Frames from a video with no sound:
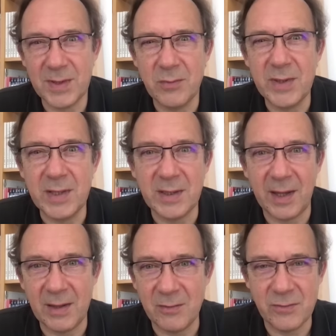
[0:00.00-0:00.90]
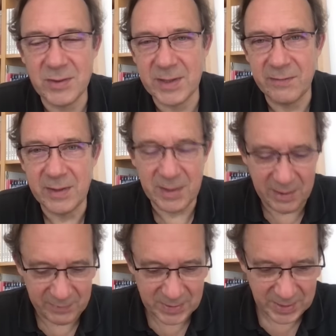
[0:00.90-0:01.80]
mais lui il est très lent, vous le savez, il est
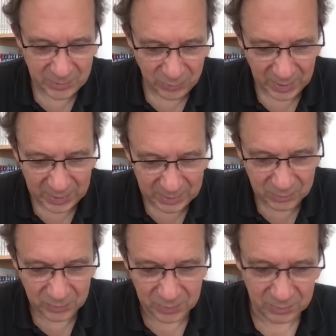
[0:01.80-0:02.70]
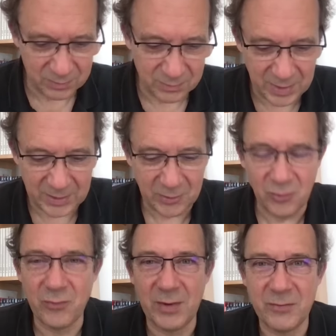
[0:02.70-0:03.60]
à 27 degrés, donc euh, on a le temps
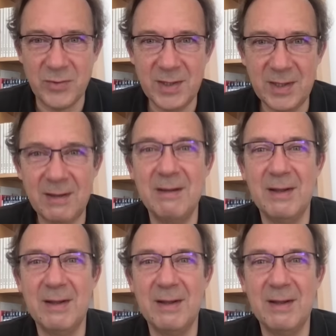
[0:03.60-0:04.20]
de le voir venir.